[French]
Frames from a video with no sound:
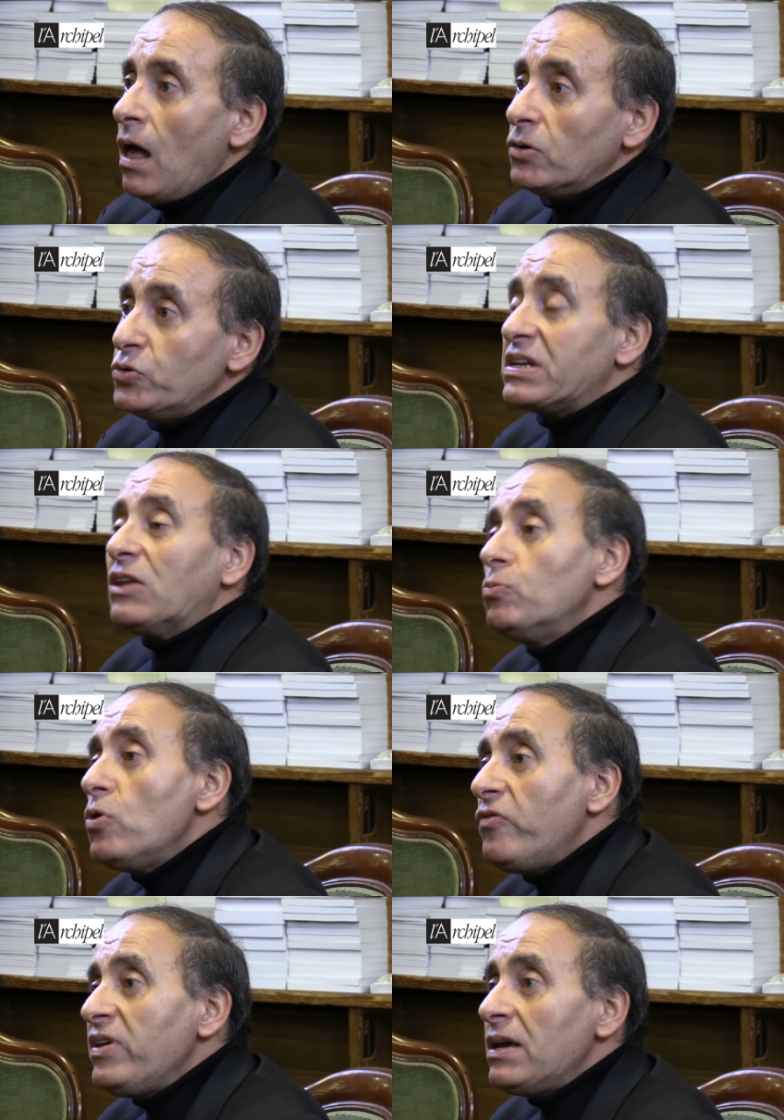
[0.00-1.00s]
jusqu'à
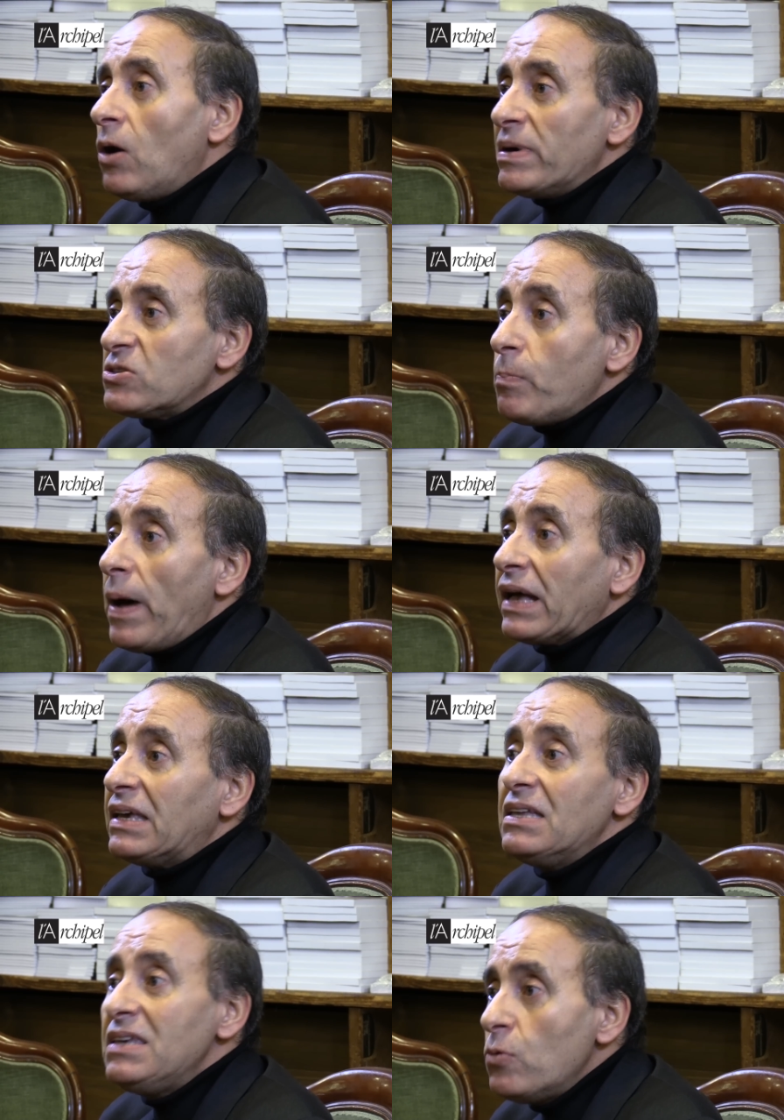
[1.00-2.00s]
W en passant par
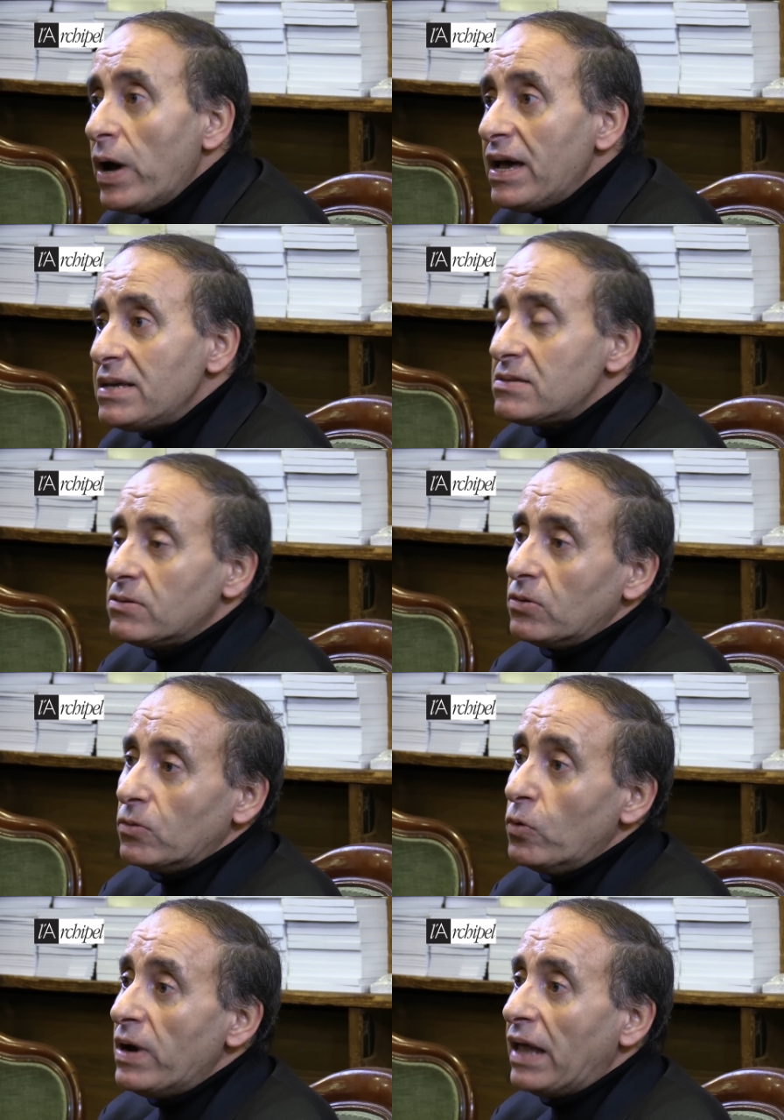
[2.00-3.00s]
Kenny West euh,
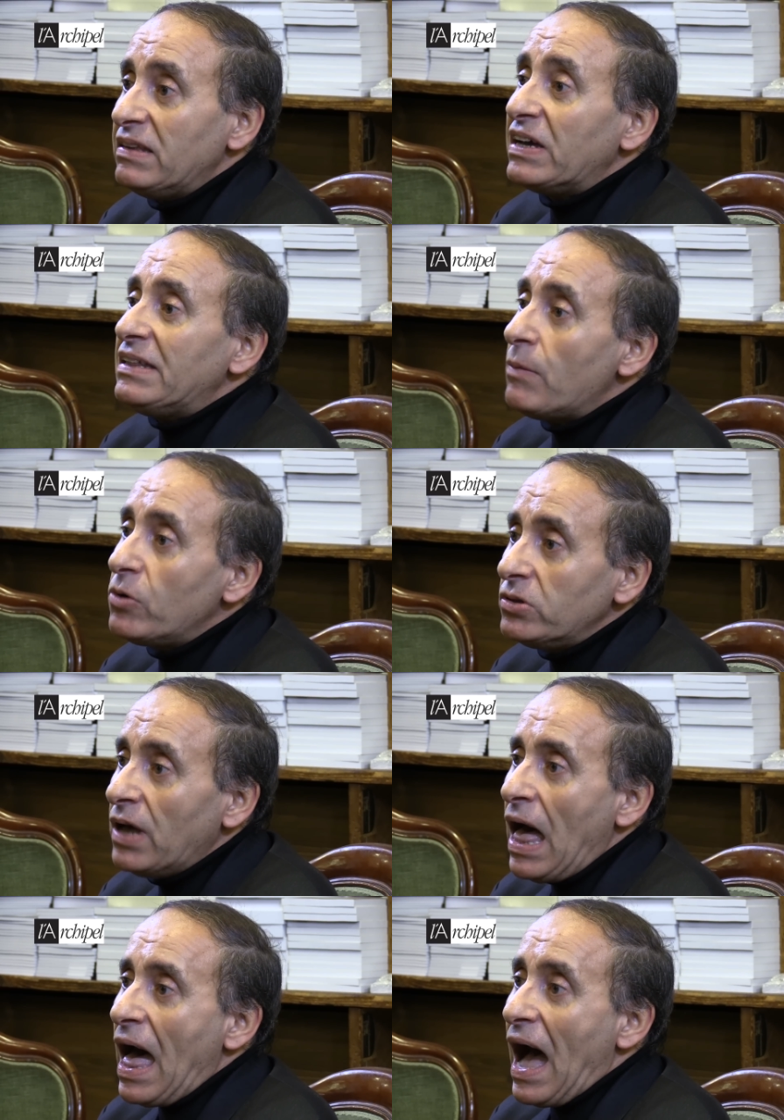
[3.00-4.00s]
ou la diva de la mode
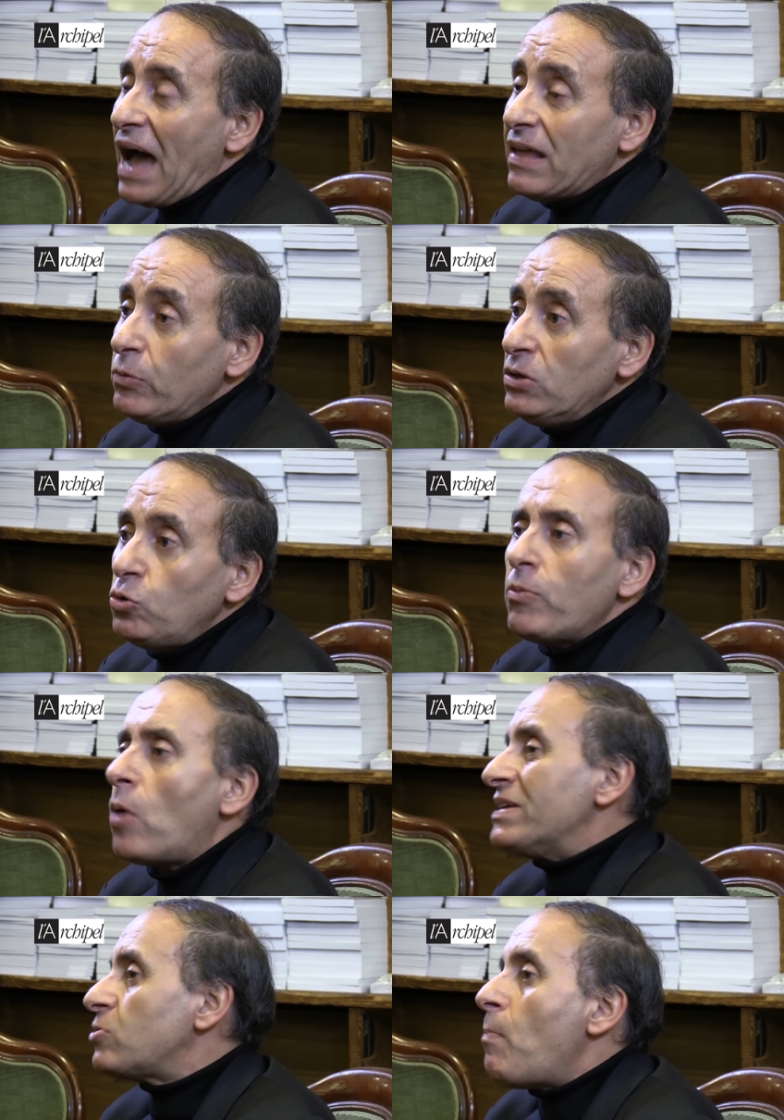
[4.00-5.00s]
Anna Wintour, mais en
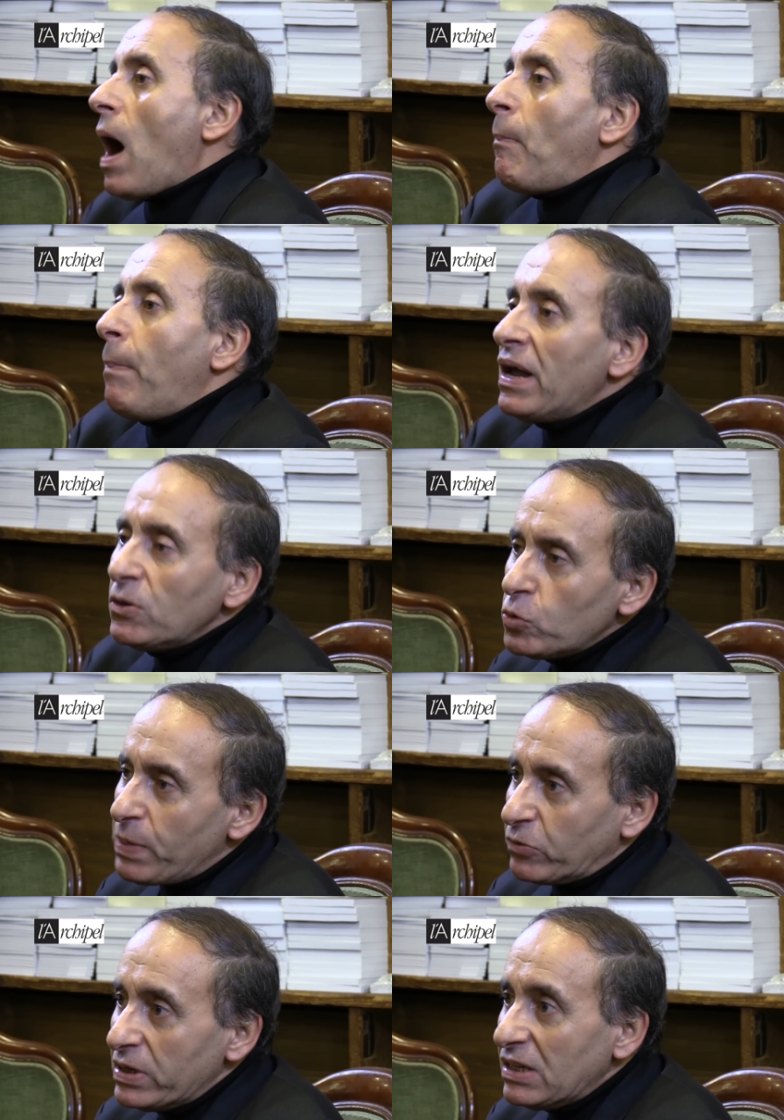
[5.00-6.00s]
passant par plein d'autres
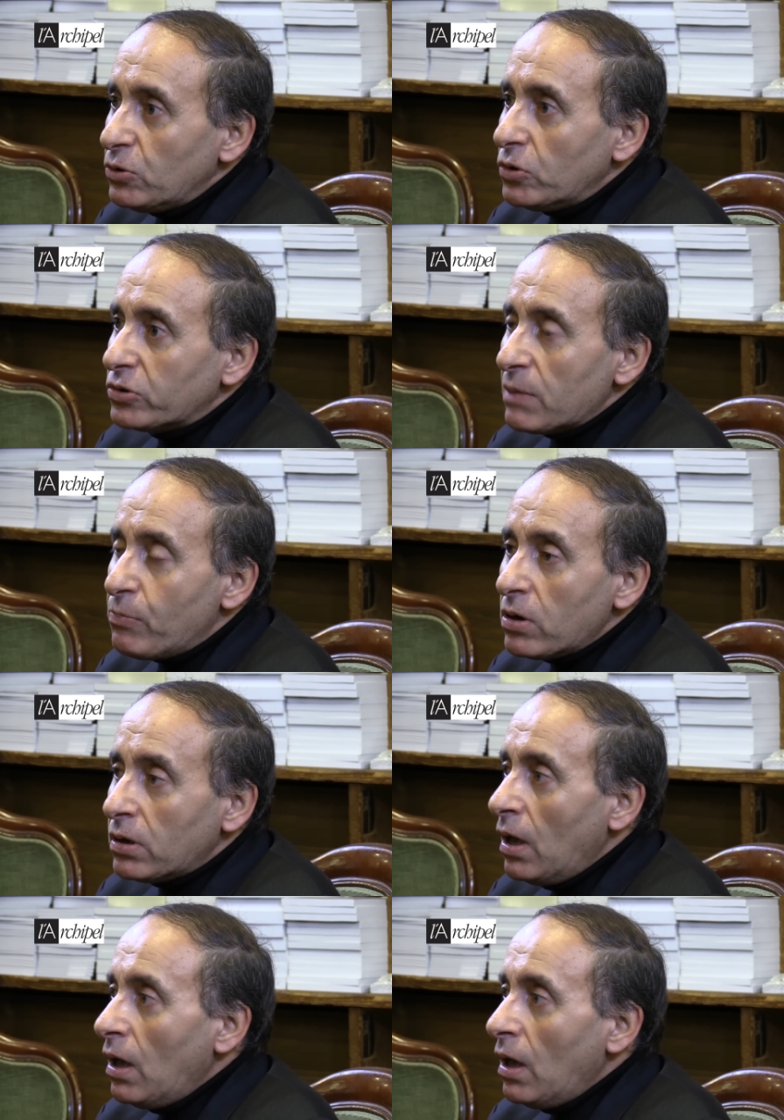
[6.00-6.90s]
personnalités de notre époque,